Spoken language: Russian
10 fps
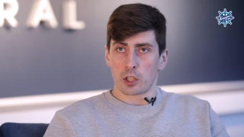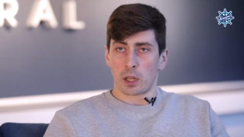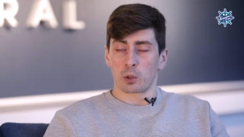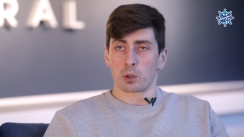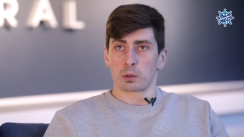
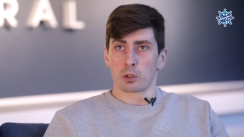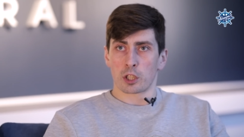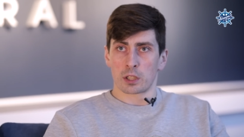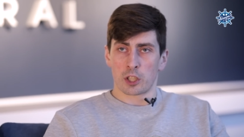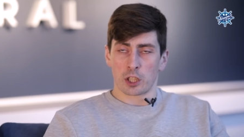одно из
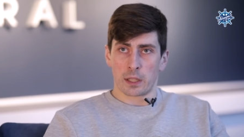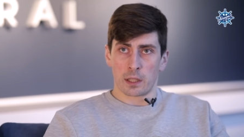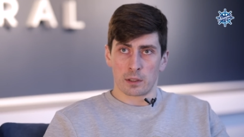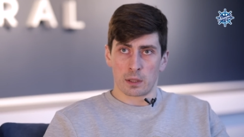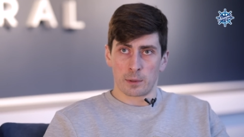лучших
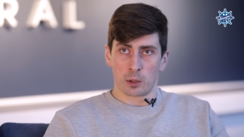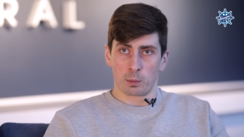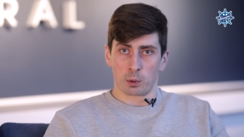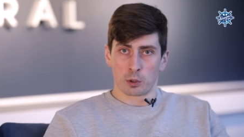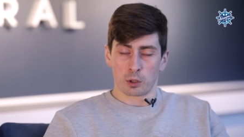сочетаний в этом году
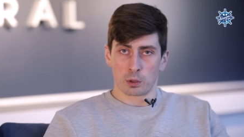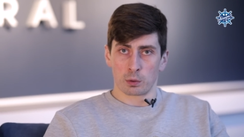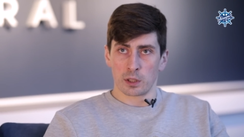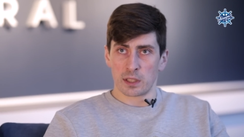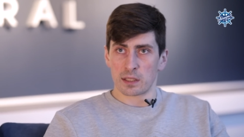получилось.
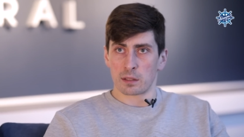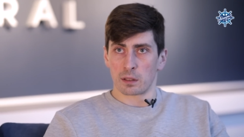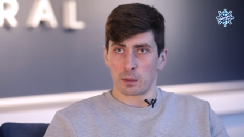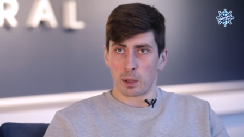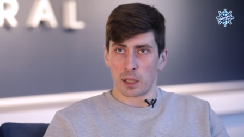Ну,
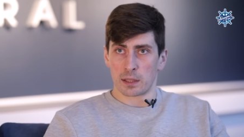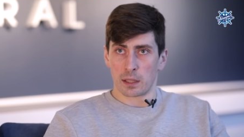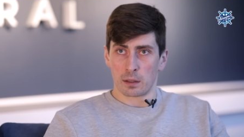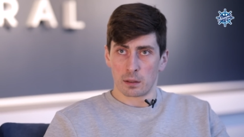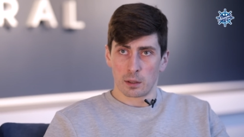естественно,
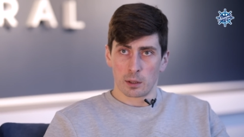братья.